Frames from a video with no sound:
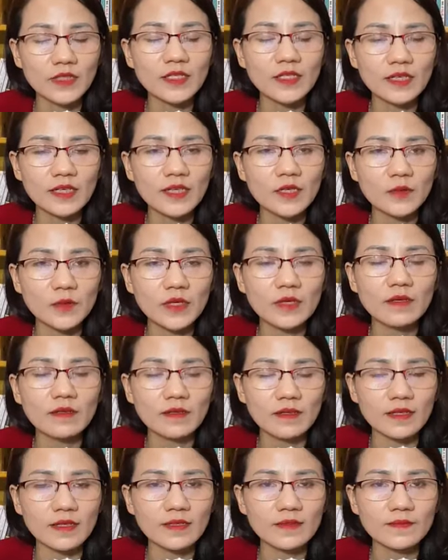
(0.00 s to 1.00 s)
nói những cái điều
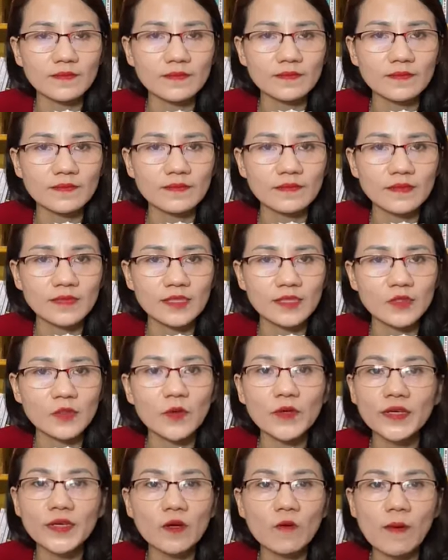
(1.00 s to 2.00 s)
tích cực ấy
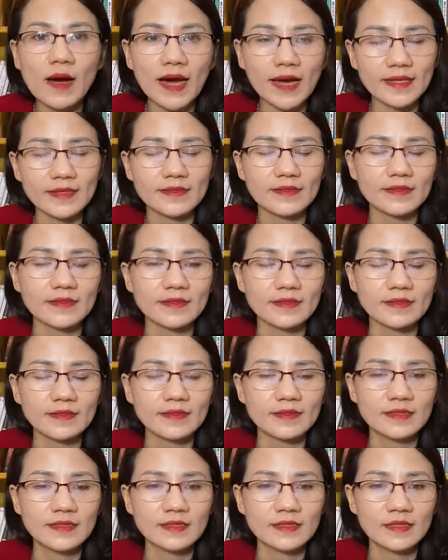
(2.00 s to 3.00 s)
tôi yêu bạn
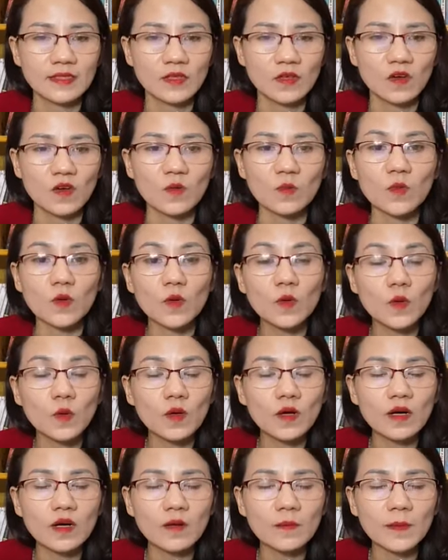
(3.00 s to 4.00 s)
còn một
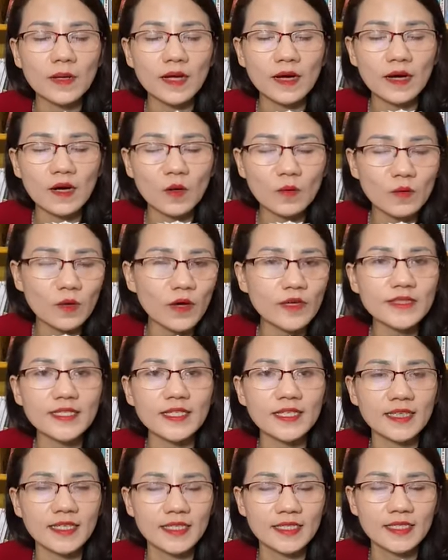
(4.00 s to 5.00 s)
hũ cơm là không
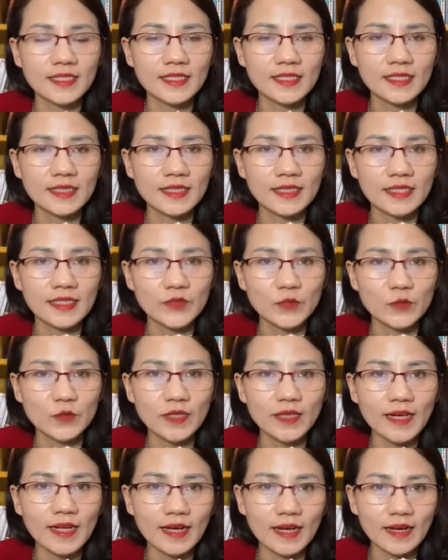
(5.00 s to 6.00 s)
nói gì
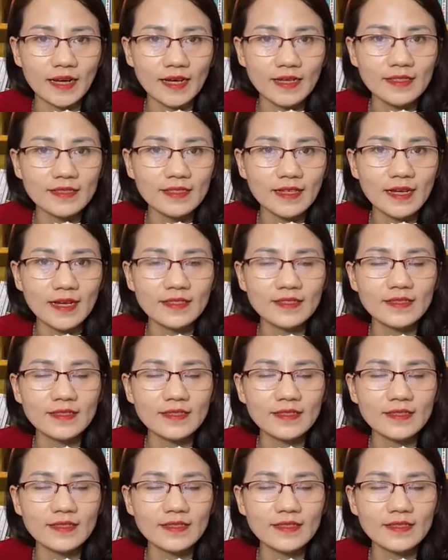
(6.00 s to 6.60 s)
chúng ta để cách